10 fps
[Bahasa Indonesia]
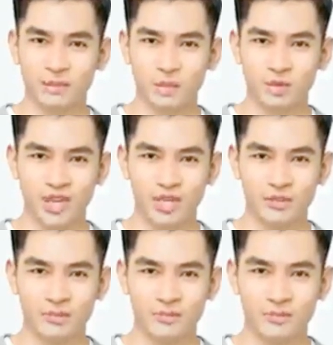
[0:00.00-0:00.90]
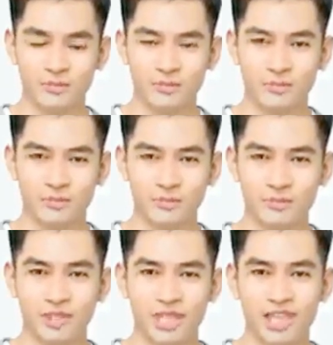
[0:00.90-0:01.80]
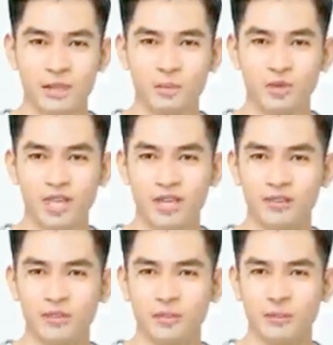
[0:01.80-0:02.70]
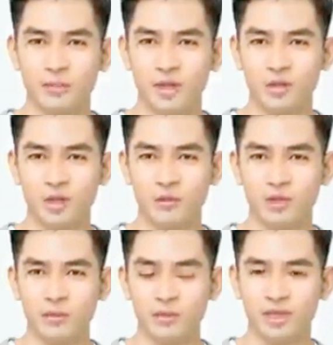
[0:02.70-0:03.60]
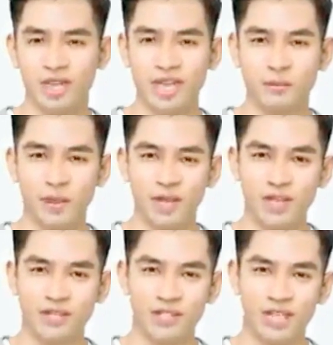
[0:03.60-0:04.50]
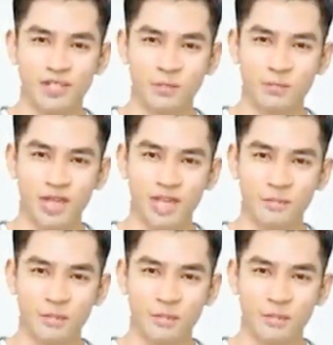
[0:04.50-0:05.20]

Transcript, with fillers: Ambisi Urui ini tidak kecil. Lai Sentian mendengus dingin.